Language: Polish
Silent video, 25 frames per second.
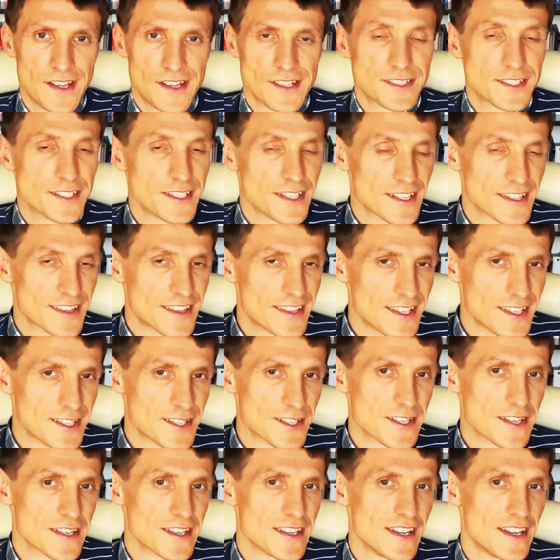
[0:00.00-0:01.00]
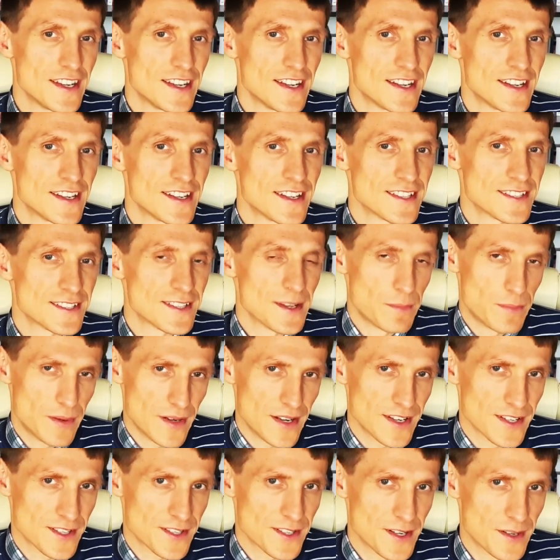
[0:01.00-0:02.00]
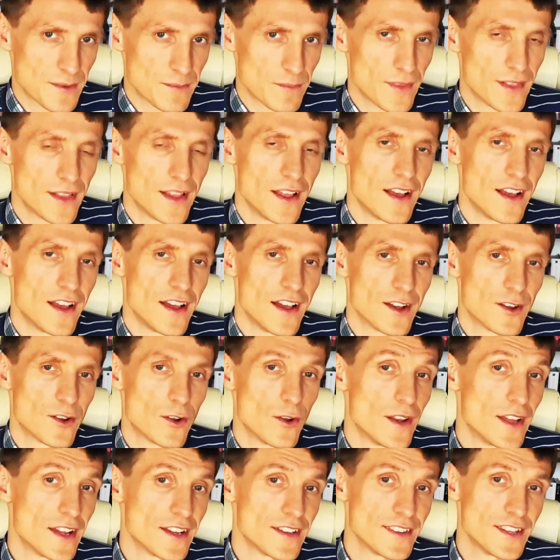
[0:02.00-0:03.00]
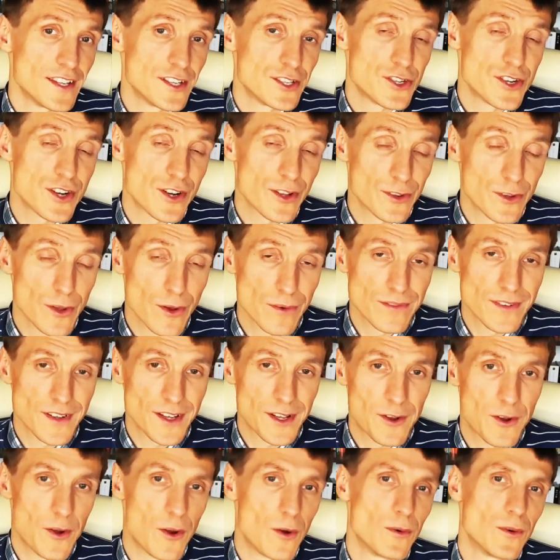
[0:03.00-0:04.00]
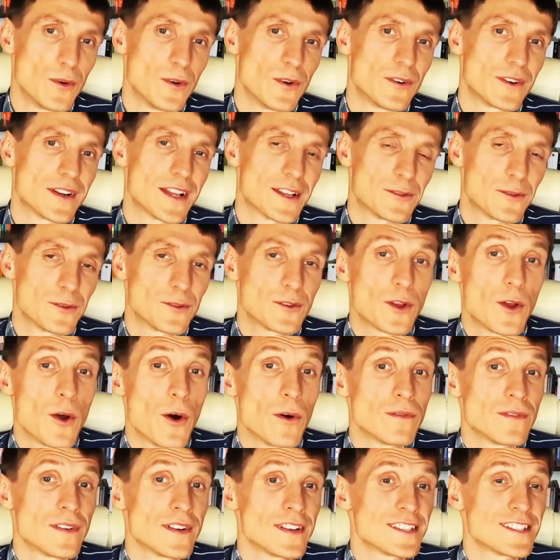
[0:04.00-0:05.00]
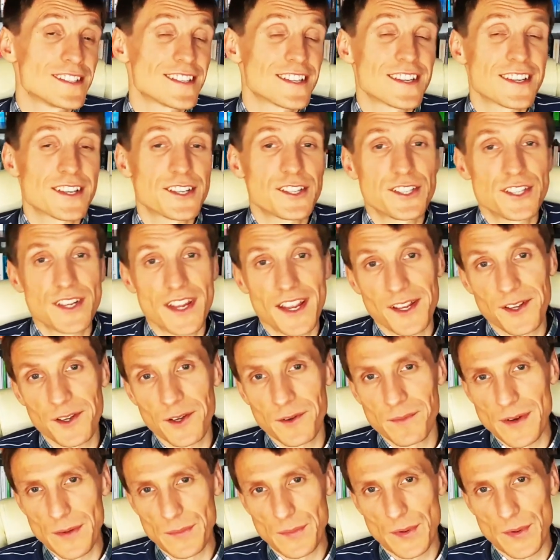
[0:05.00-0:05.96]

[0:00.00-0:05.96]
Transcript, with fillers: Serdecznie zapraszam na kolejne środowe koło ratunkowe z Księgą